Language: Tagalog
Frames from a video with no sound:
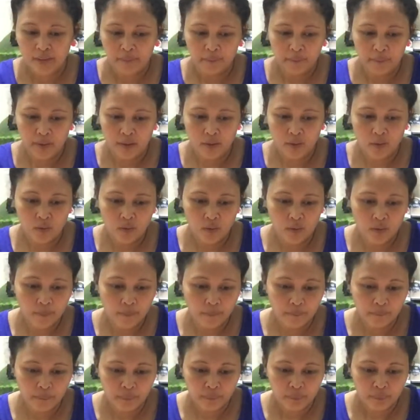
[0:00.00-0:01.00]
Pero,
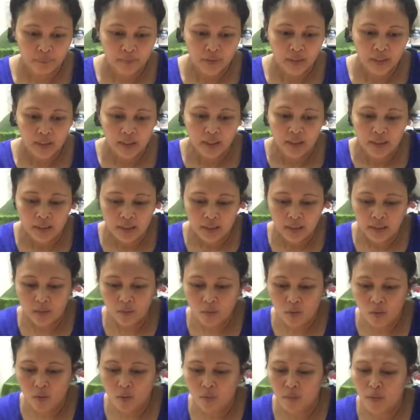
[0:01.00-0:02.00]

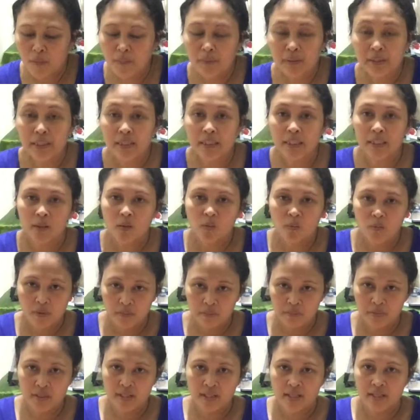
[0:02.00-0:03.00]
iwan ko ba ba't hindi ko
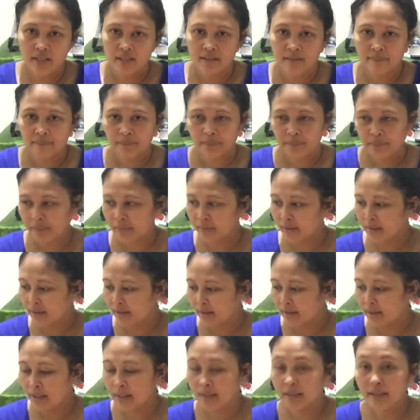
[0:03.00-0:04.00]
mabili?
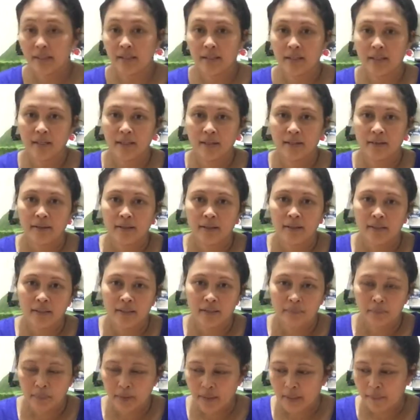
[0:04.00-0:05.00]
Dati,
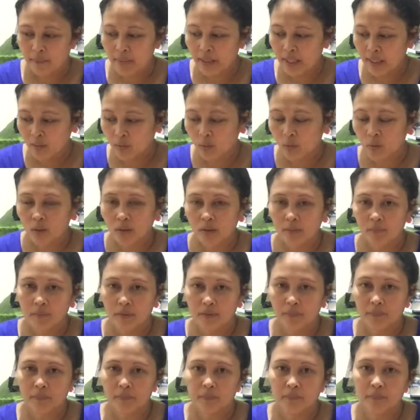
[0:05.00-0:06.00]
pinaplano ko nang
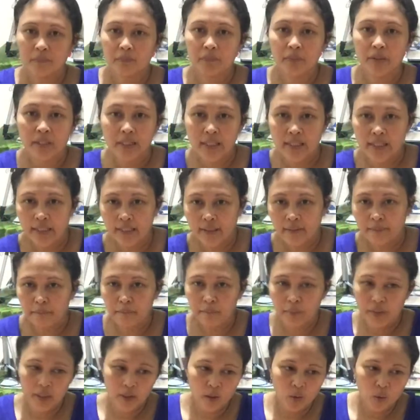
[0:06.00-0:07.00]
mabilhin.
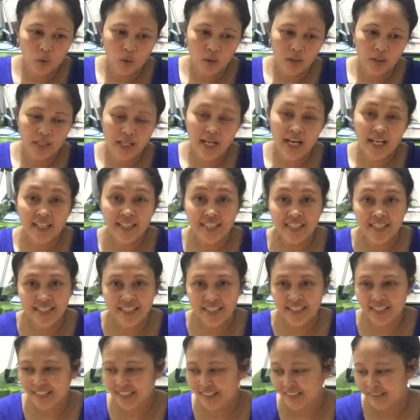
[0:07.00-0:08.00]
Pero,
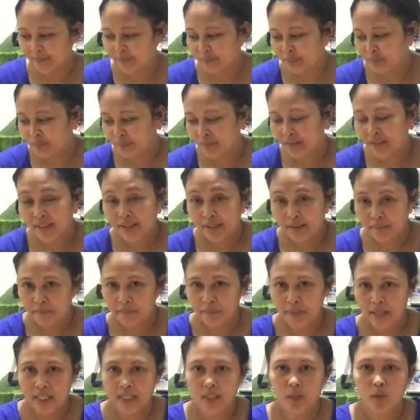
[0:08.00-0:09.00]
luckily,
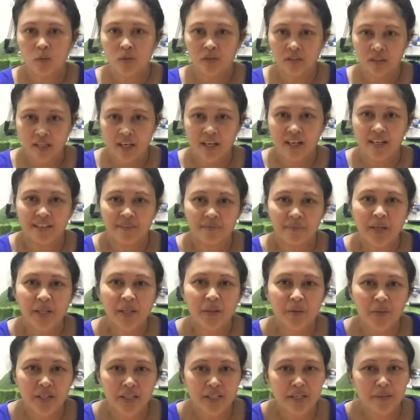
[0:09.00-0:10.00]
mayroon, tayo,
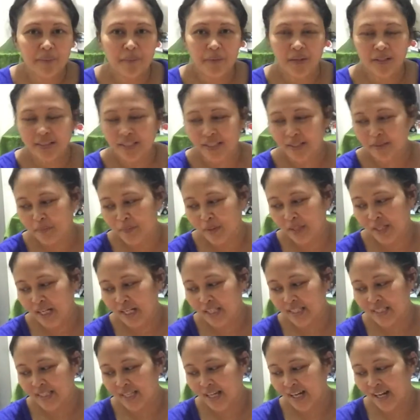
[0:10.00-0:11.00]
mayroon na namang nagbigay
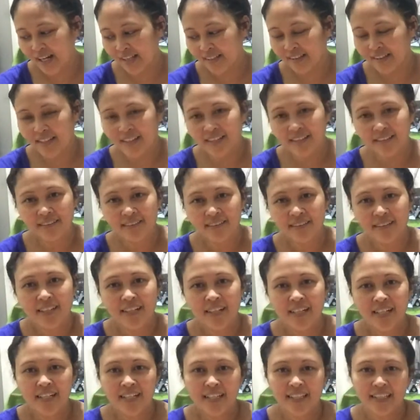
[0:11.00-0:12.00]
sa atin.
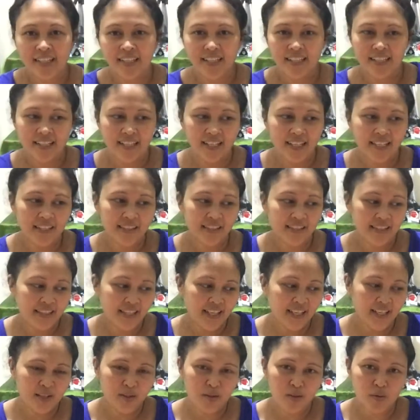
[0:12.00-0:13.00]

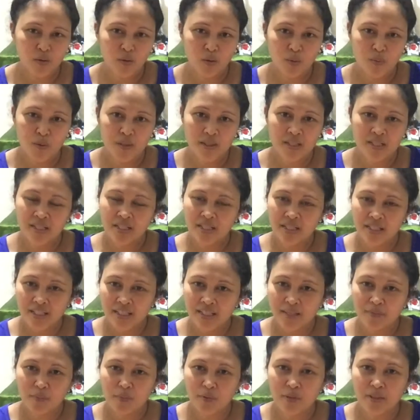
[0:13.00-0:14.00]
Thank you so much. Hindi
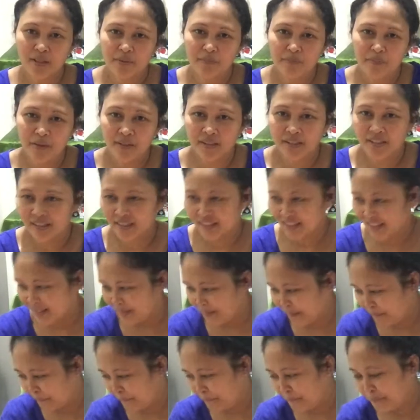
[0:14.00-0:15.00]
natin pwedeng banggitin.
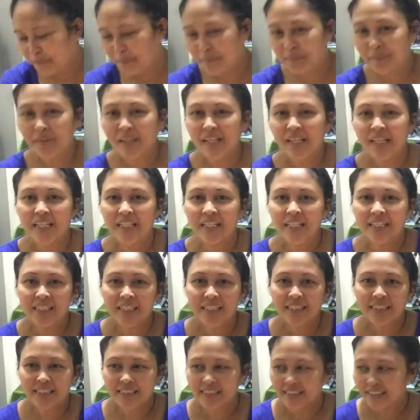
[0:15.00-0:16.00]

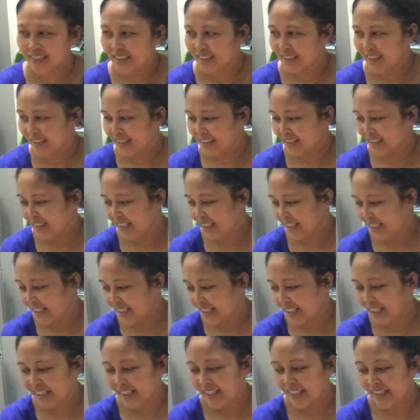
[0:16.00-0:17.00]

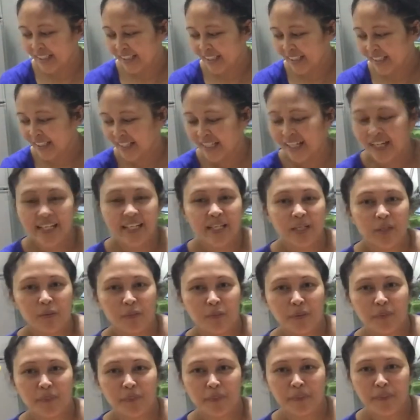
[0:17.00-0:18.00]
Kasi, ayaw
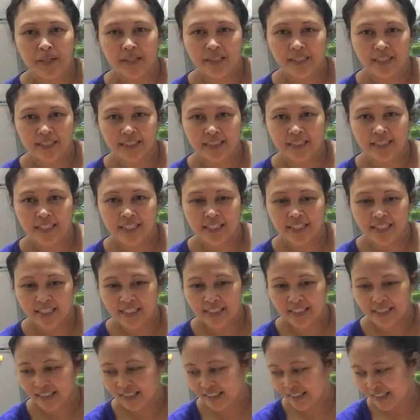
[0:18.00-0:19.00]
mo panggit. Ayan.
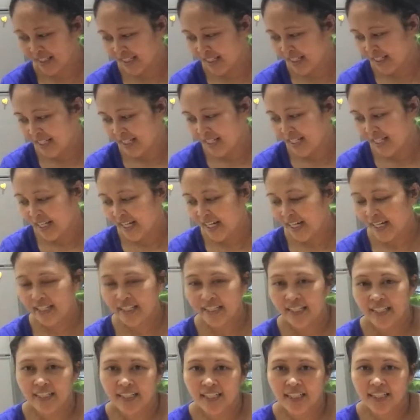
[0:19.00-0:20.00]

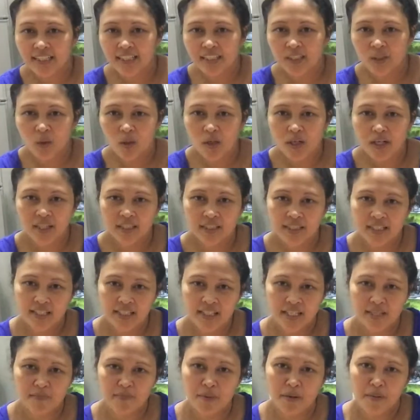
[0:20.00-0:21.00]
Ayan na. Ito ang ating
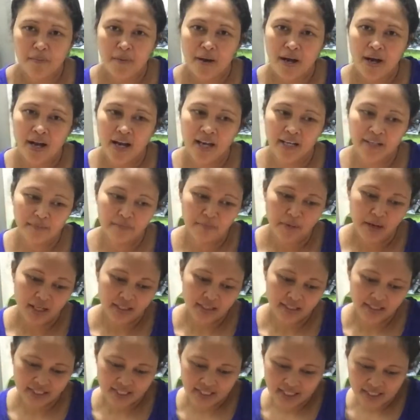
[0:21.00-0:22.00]
ibaba
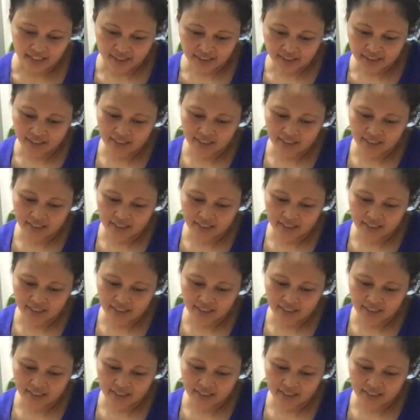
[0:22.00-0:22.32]
unboxing.